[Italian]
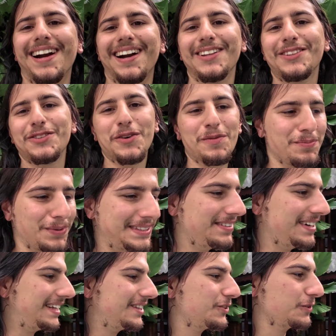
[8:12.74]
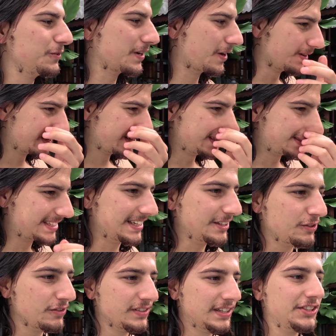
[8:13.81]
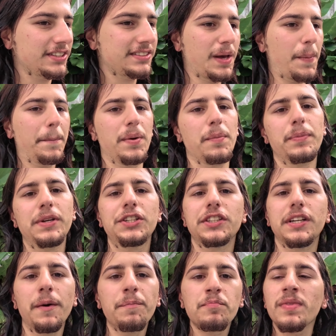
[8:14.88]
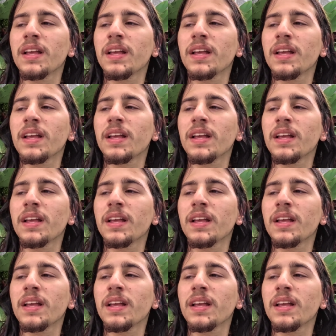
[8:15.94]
alla natura, un po' di vento, comunque qualche insetto finisce sempre in piscina,